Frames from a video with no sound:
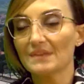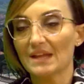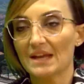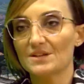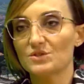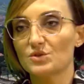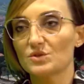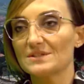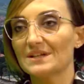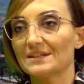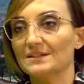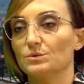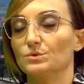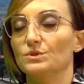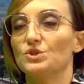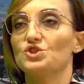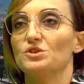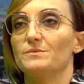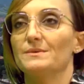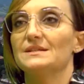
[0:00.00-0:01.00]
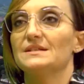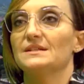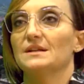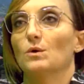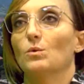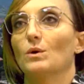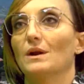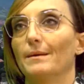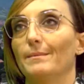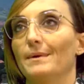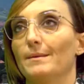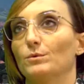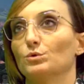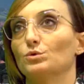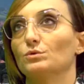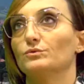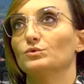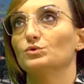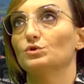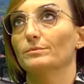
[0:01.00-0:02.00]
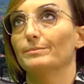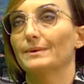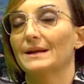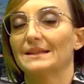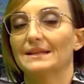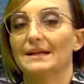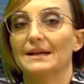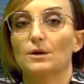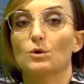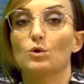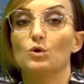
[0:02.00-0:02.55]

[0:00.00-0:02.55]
eh, sono stati 11 mesi nei quali abbiamo dovuto prendere